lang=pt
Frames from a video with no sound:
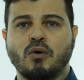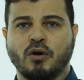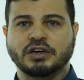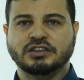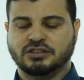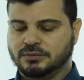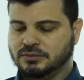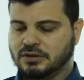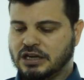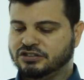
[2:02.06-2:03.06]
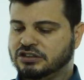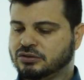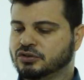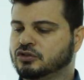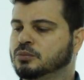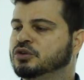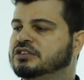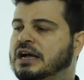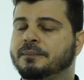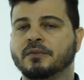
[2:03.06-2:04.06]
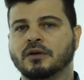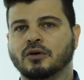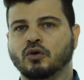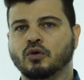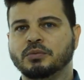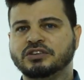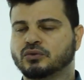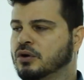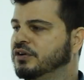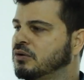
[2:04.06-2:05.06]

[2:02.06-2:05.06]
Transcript: o corte, a gente costuma usar uma escova